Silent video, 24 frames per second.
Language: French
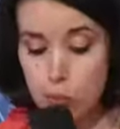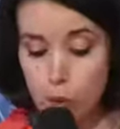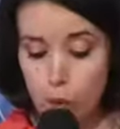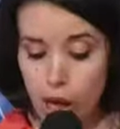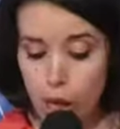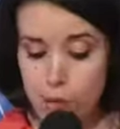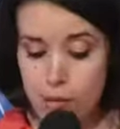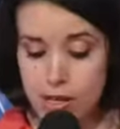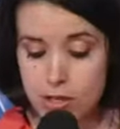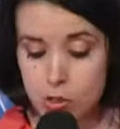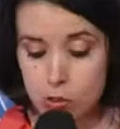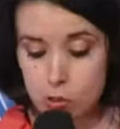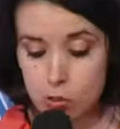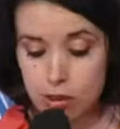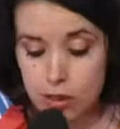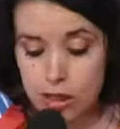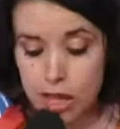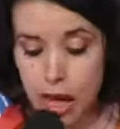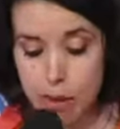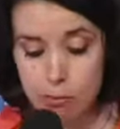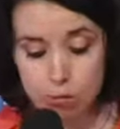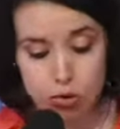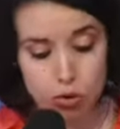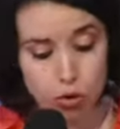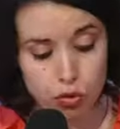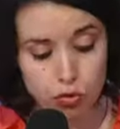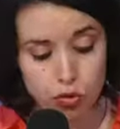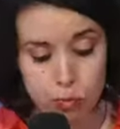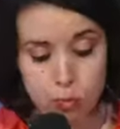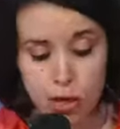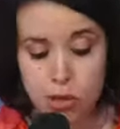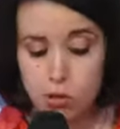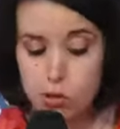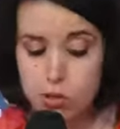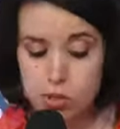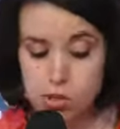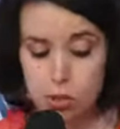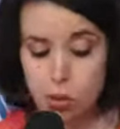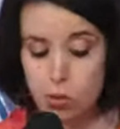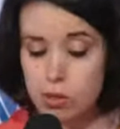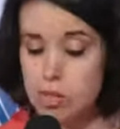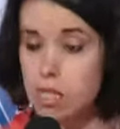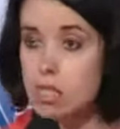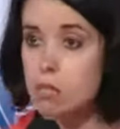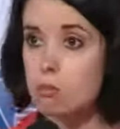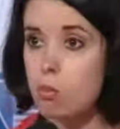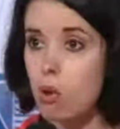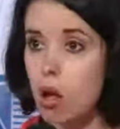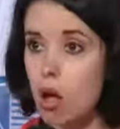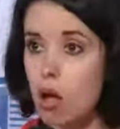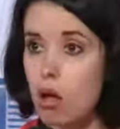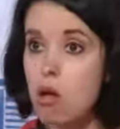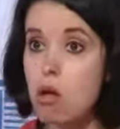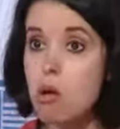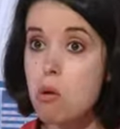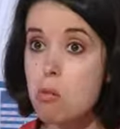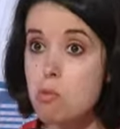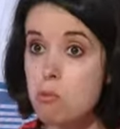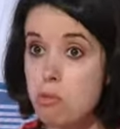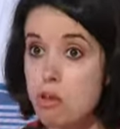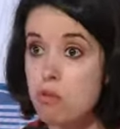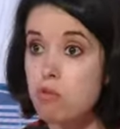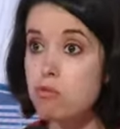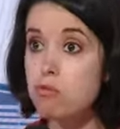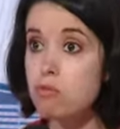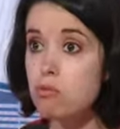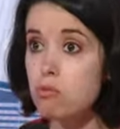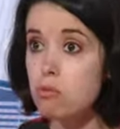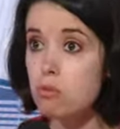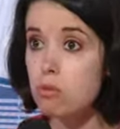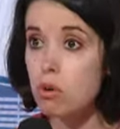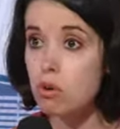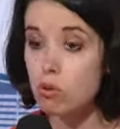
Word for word: programmation de cap, je ne fais pas d'aussi gros exploits. Hein. Mais vous,